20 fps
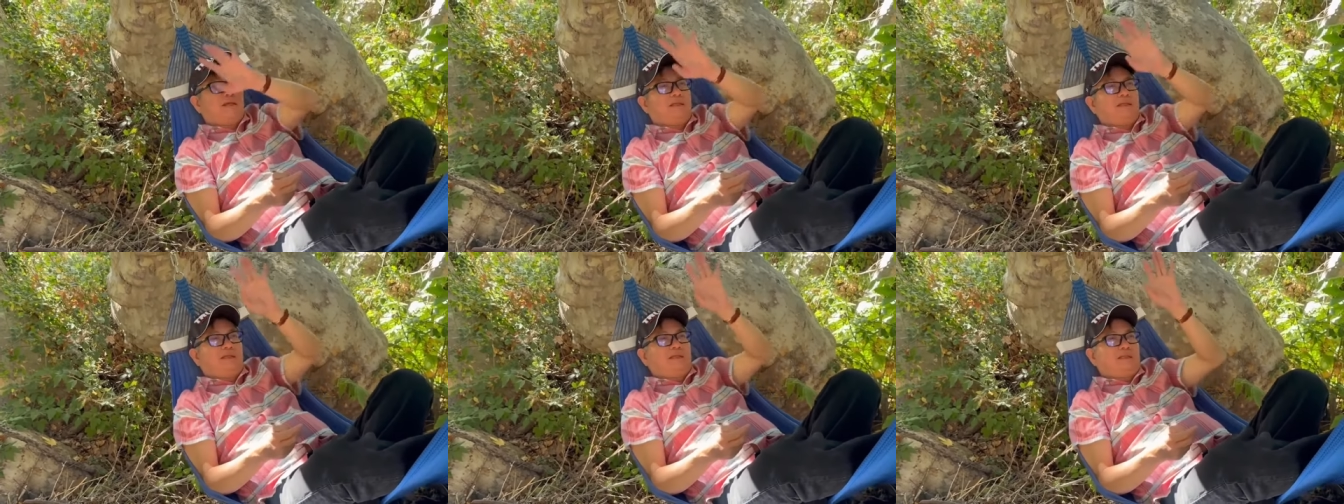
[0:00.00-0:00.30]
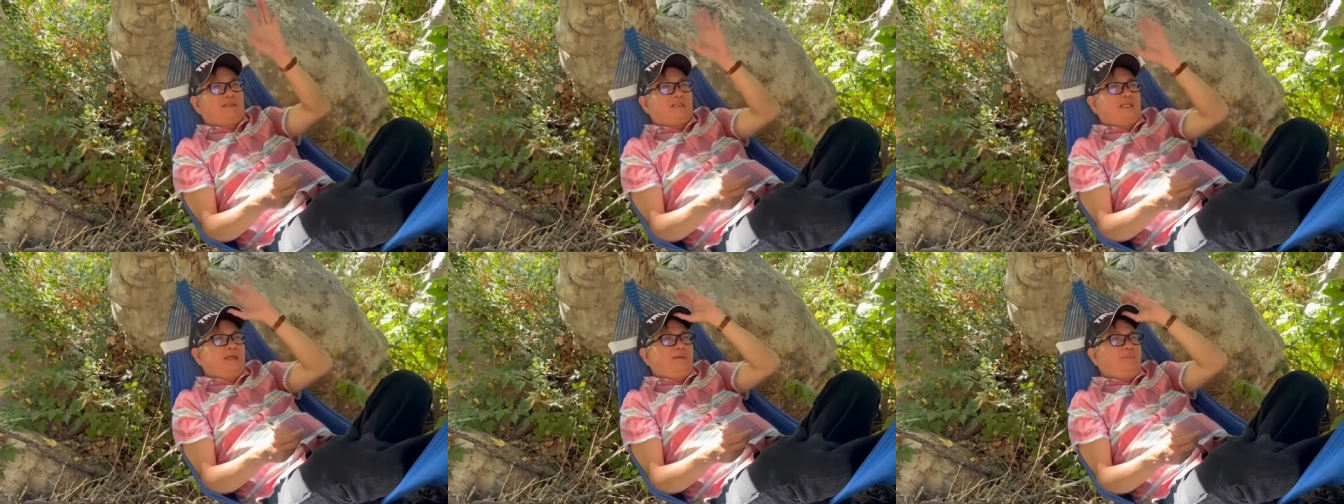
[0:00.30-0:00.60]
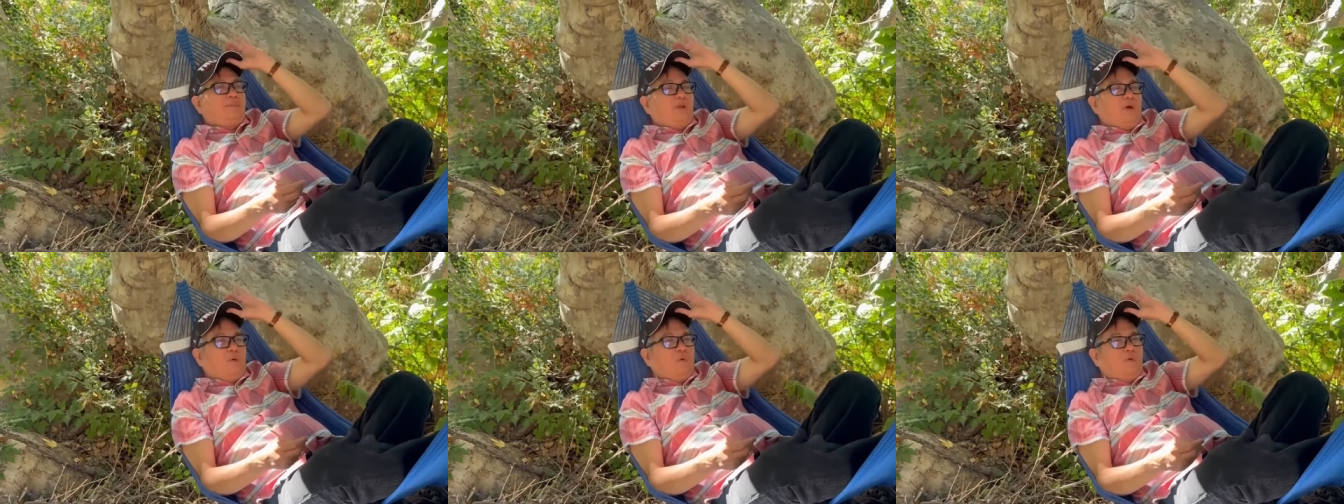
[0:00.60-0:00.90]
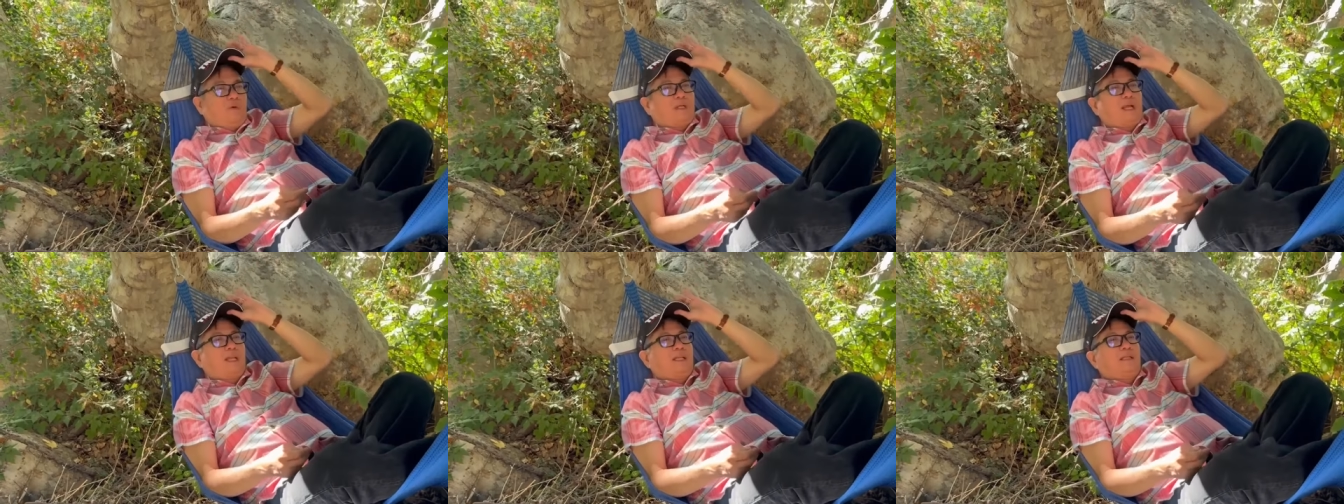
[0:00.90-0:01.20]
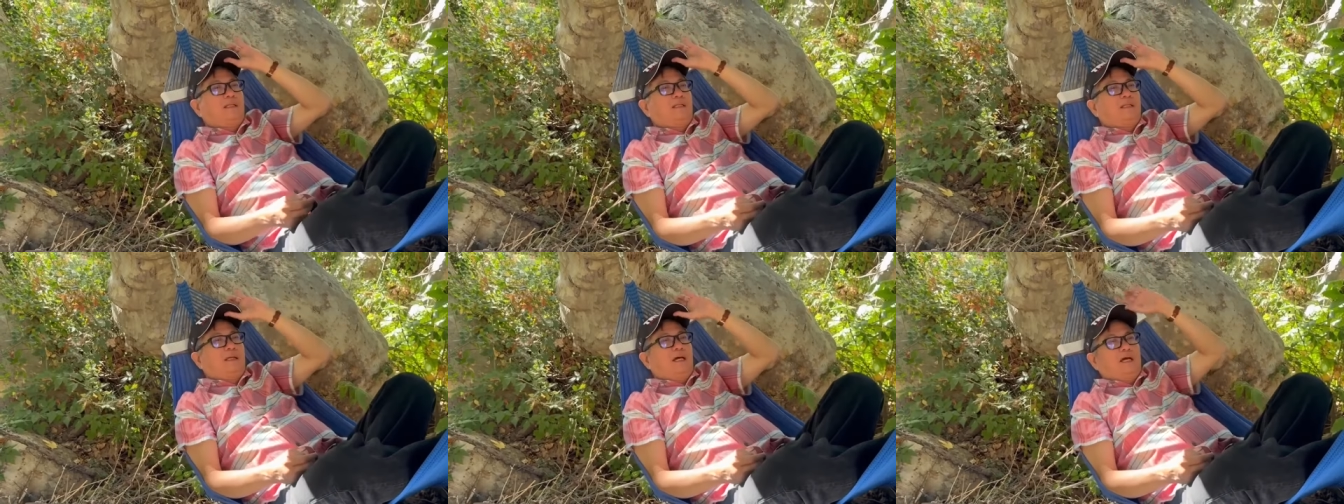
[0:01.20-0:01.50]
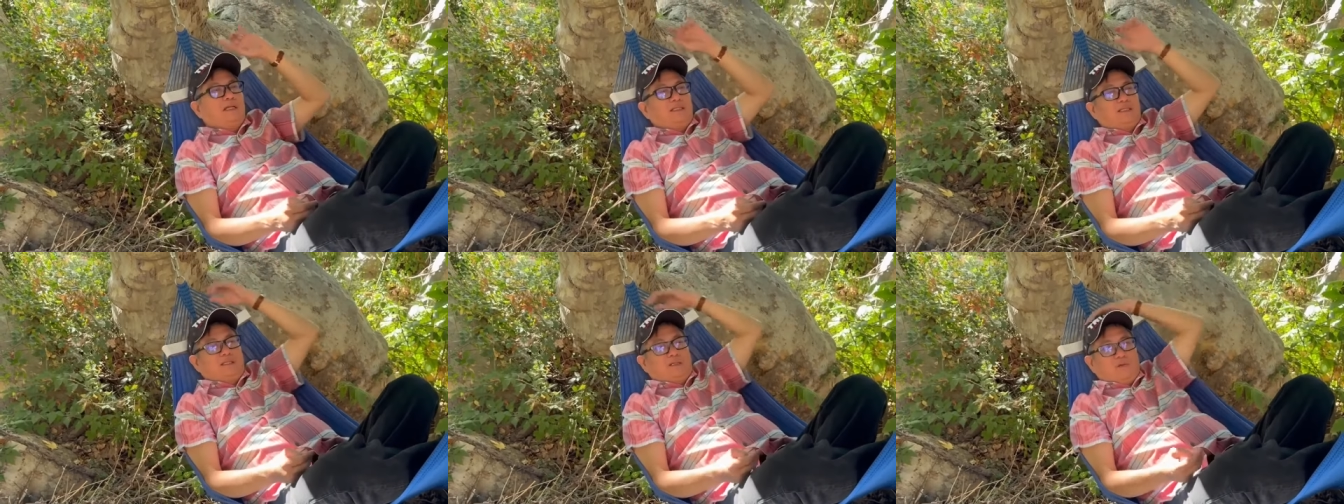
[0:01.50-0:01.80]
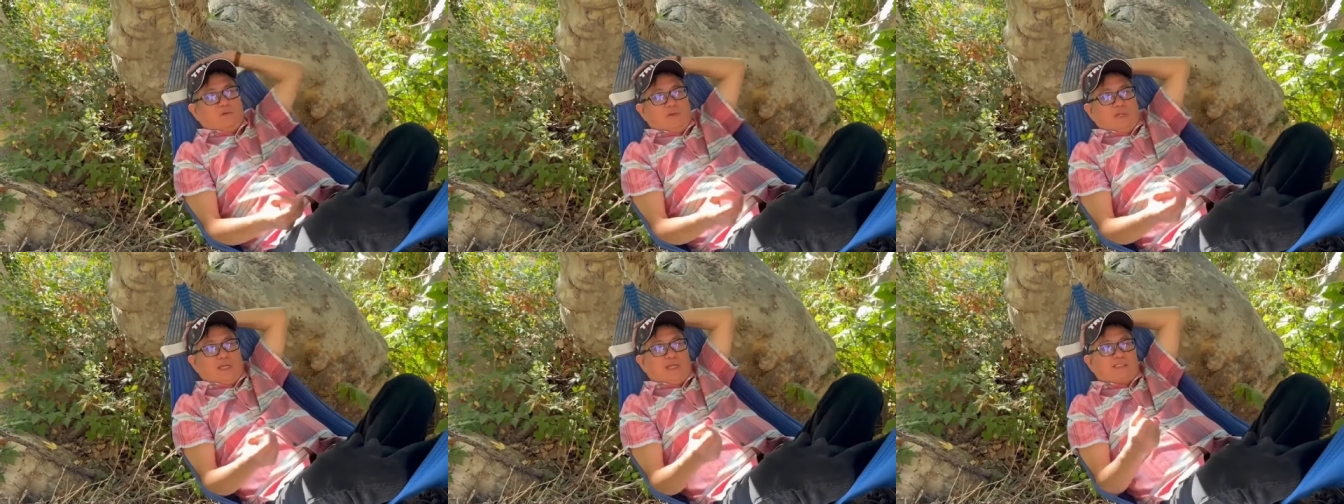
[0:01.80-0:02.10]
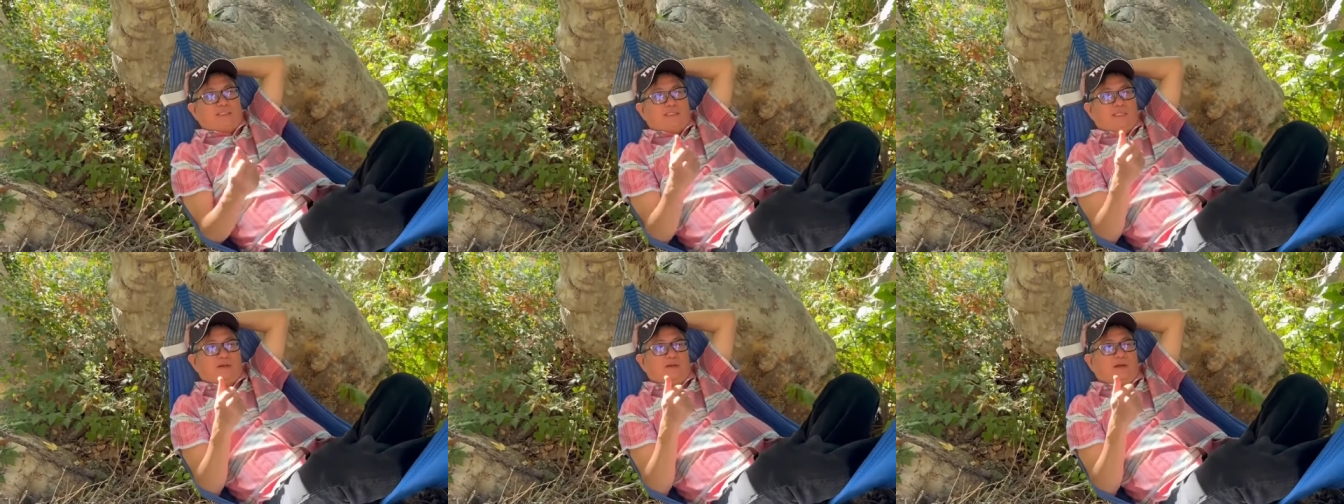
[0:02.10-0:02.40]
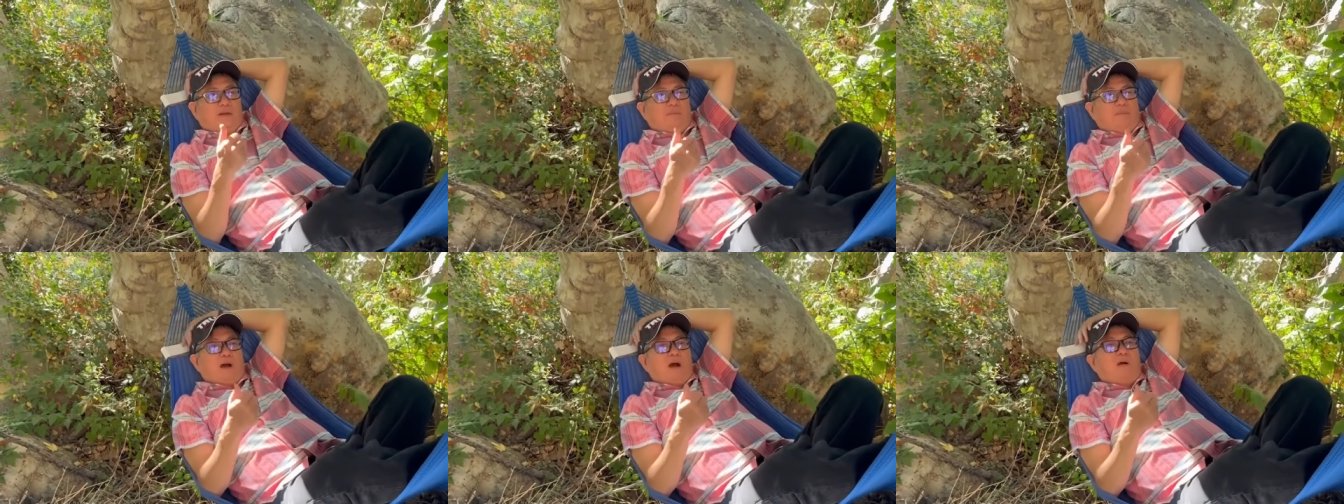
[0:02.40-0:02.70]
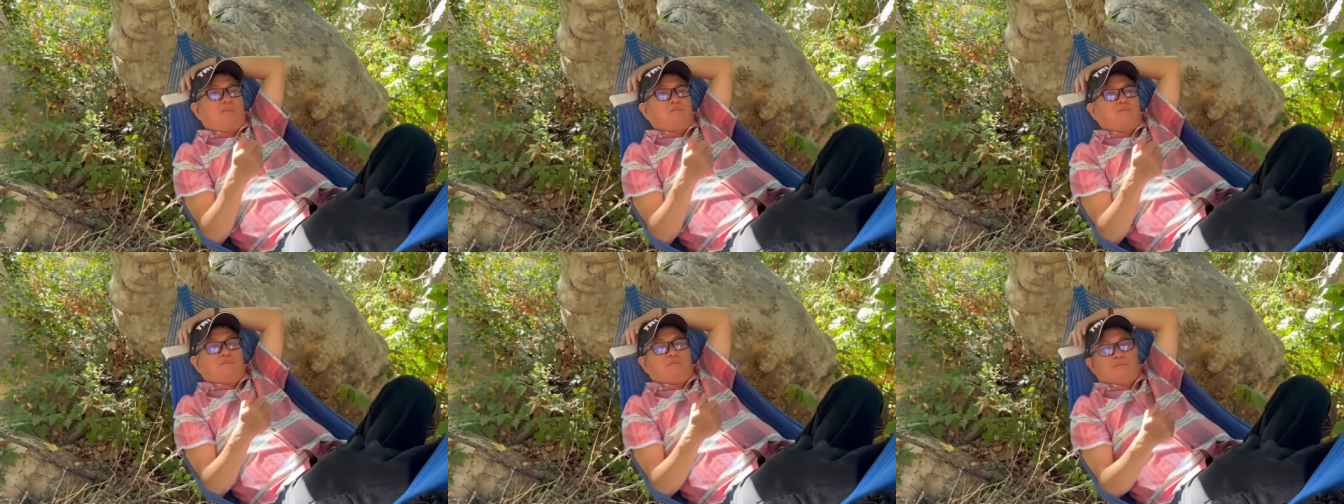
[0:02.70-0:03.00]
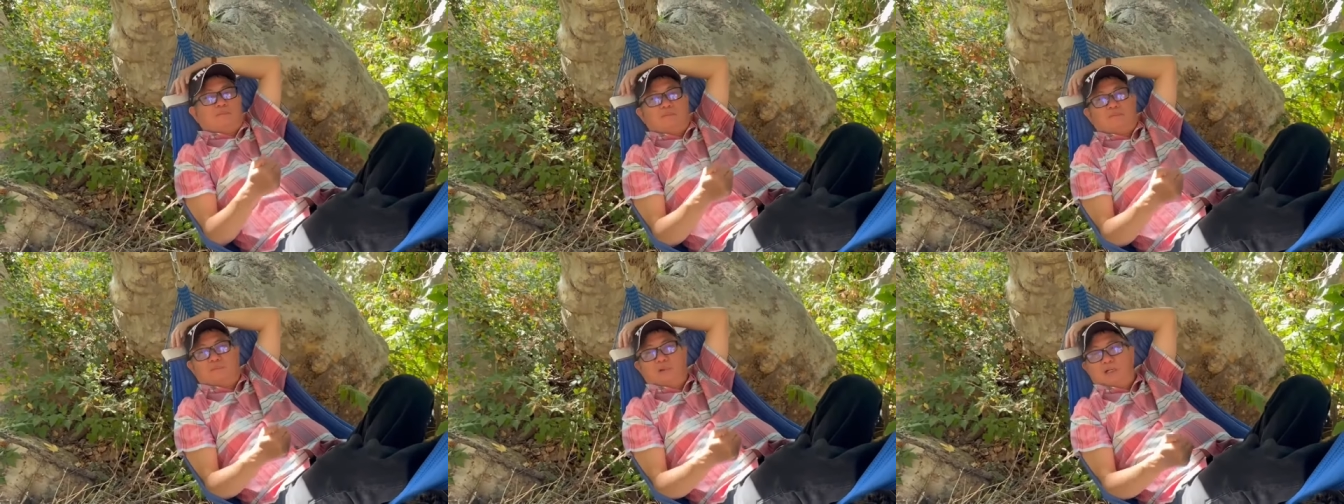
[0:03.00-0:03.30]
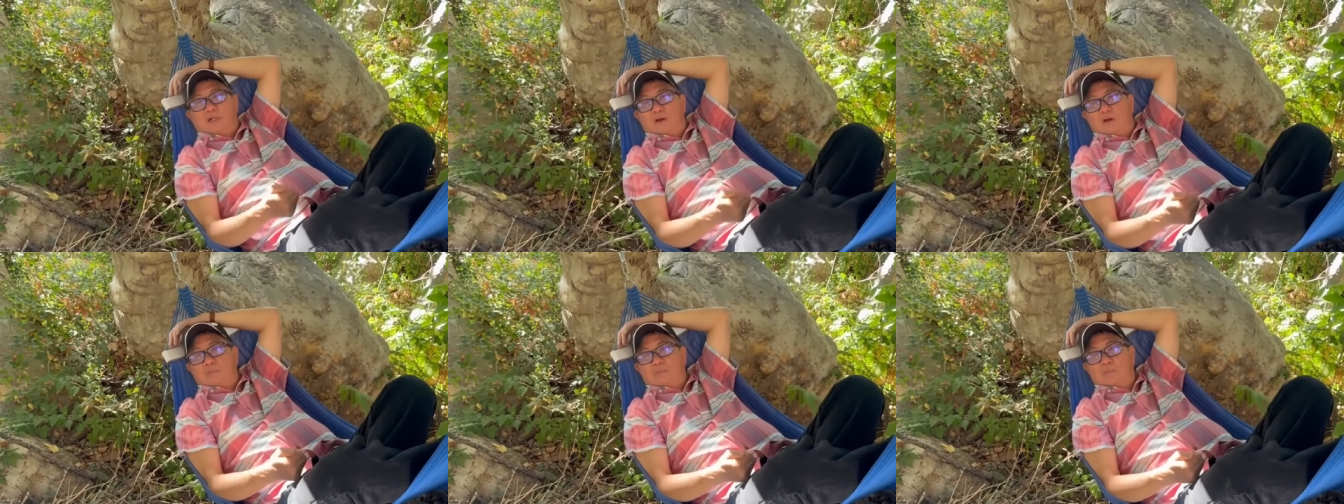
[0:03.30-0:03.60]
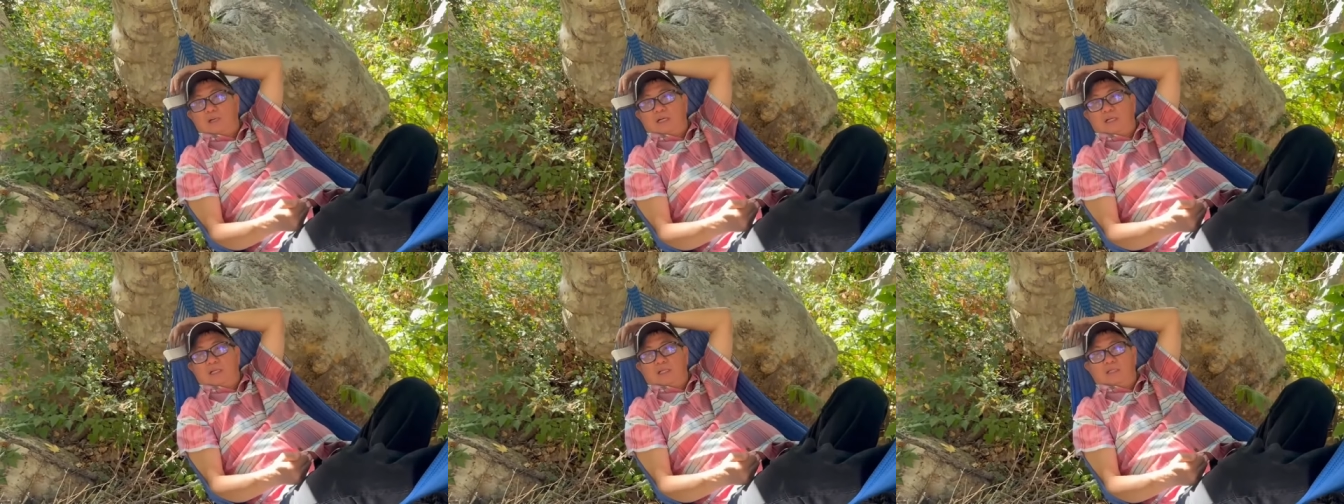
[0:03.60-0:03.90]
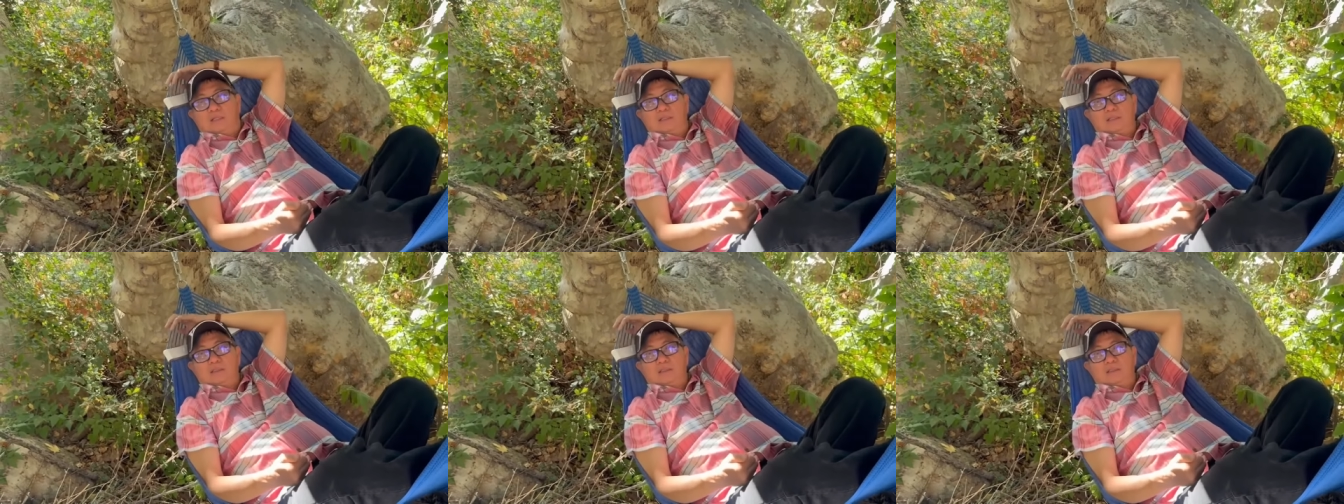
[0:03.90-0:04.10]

nó tìm đủ cách ở trên núi chuyện có một mà đầu mười